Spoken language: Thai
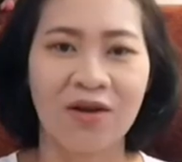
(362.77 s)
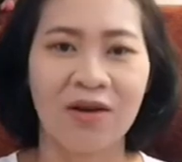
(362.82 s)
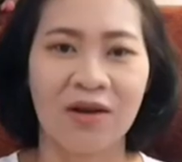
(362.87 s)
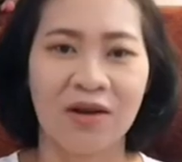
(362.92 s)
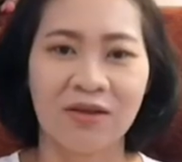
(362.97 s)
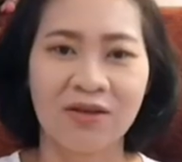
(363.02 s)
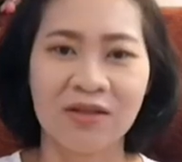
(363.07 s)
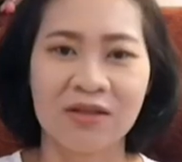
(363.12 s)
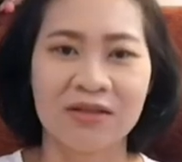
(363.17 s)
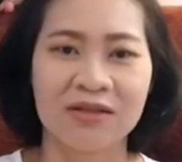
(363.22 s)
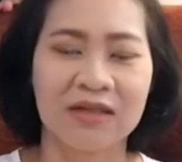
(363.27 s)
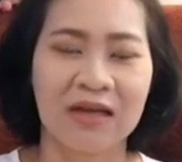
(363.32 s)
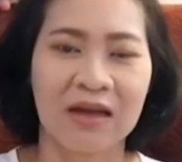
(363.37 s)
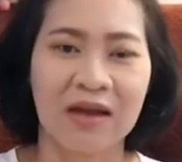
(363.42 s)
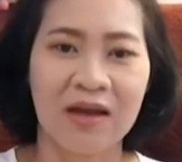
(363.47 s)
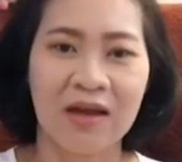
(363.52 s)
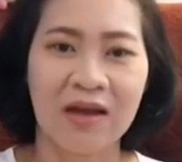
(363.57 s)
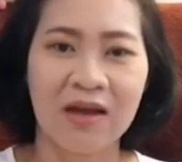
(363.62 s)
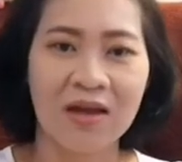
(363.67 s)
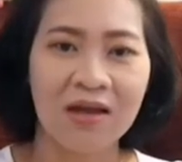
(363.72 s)
ก่อน แล้วถึงจะ
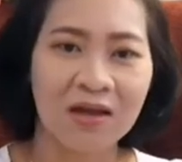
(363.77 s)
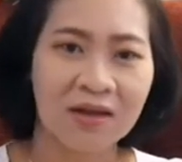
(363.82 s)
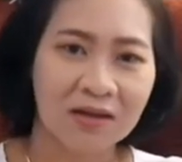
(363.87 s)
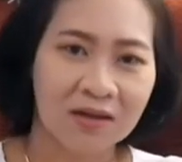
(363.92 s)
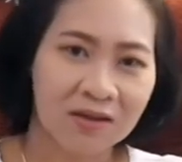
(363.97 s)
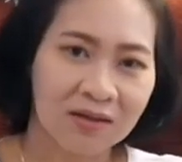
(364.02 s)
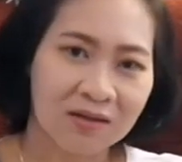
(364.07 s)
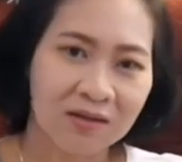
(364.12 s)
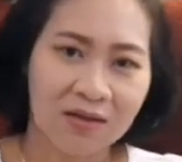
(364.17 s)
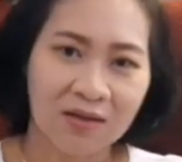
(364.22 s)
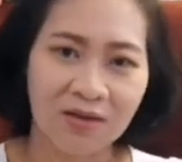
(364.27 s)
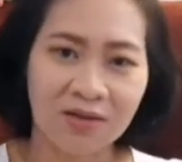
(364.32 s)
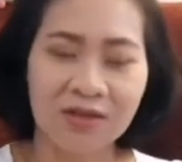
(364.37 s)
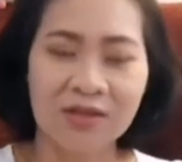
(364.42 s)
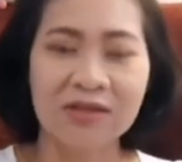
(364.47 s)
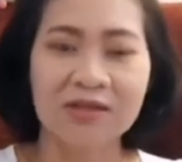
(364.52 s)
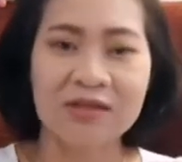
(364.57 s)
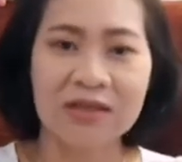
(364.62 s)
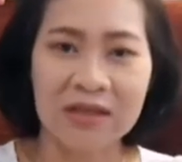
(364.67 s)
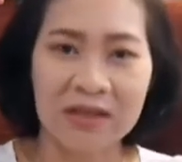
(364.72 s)
แล้ว
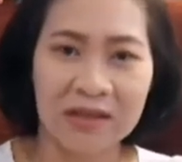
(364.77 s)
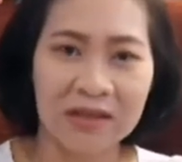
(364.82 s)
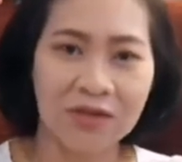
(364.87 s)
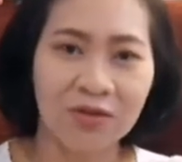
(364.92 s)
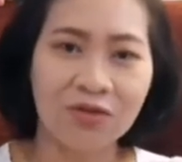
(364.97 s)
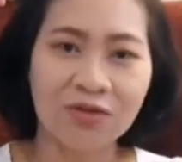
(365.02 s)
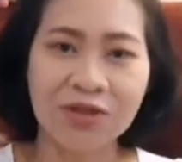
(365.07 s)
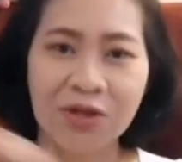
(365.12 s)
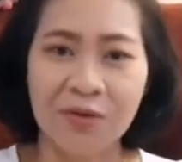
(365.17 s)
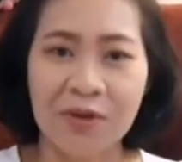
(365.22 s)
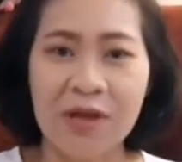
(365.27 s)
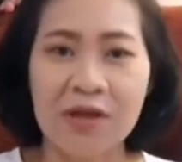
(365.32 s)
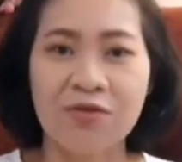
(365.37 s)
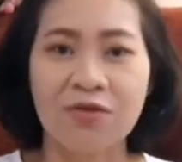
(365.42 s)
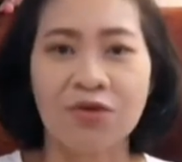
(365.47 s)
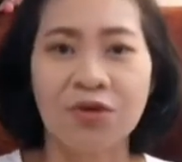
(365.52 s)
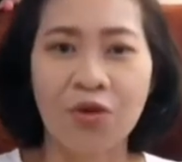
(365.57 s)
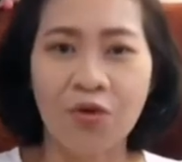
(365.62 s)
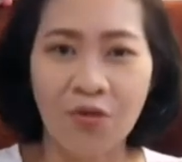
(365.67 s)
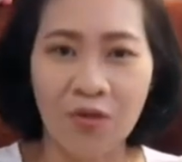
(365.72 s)
ถึงจะยกเสาเอก
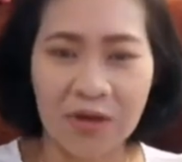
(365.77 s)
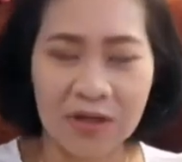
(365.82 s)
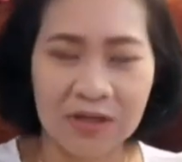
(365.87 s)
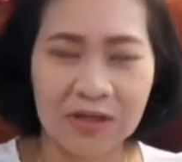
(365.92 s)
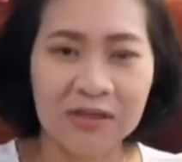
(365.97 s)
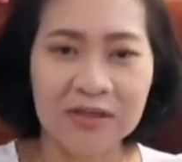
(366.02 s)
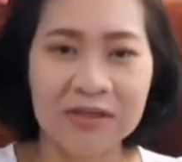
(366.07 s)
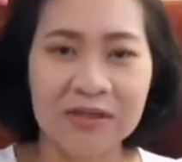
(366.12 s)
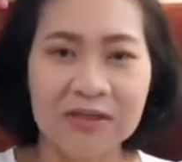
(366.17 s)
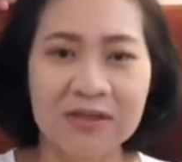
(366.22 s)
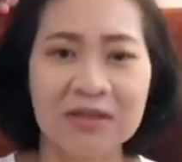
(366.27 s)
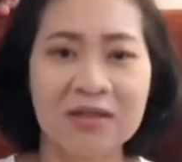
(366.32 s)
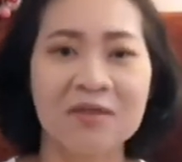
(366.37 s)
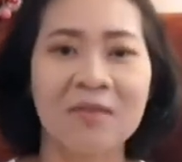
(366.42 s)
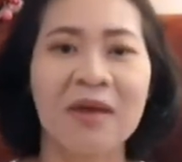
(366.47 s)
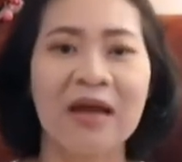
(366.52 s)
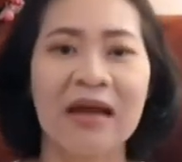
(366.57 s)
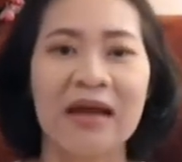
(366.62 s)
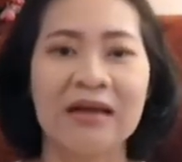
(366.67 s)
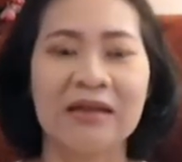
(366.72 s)
เสาโทขึ้นใช่
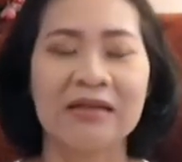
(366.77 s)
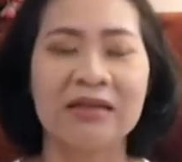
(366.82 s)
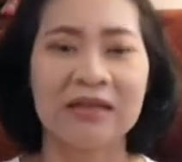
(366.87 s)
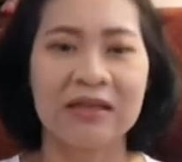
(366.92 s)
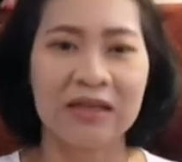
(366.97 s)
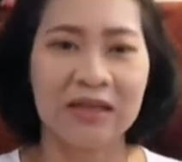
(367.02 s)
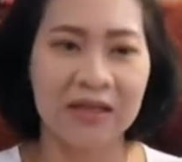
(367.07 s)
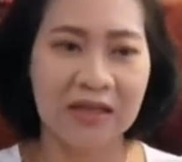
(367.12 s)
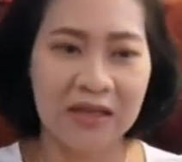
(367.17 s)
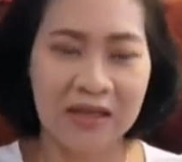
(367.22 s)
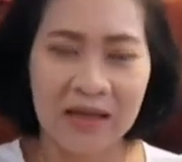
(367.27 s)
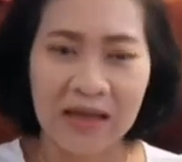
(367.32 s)
ไหมคะทีนี้